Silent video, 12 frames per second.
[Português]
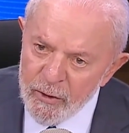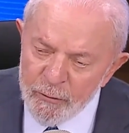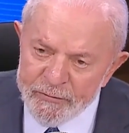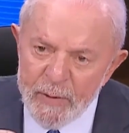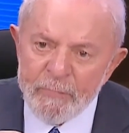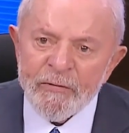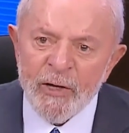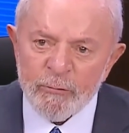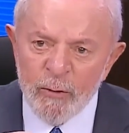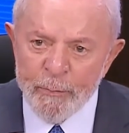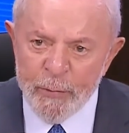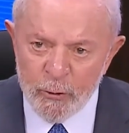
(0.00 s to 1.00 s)
Eu sempre
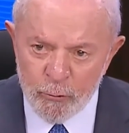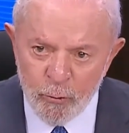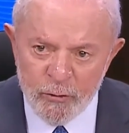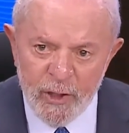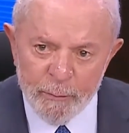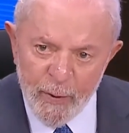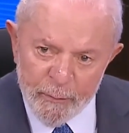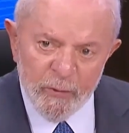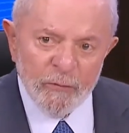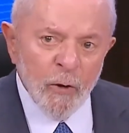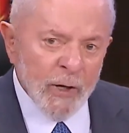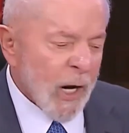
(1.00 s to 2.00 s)
faço uma pergunta para
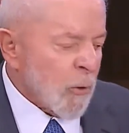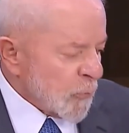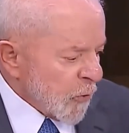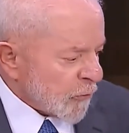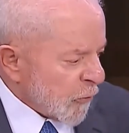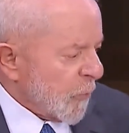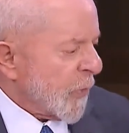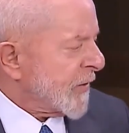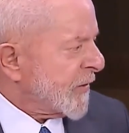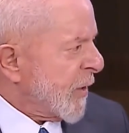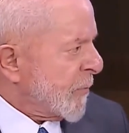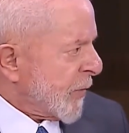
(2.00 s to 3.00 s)
provocar os meus
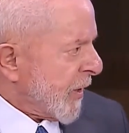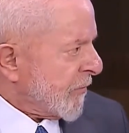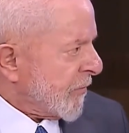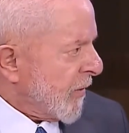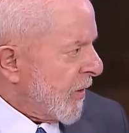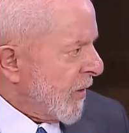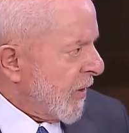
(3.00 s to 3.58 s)
companheiros da imprensa.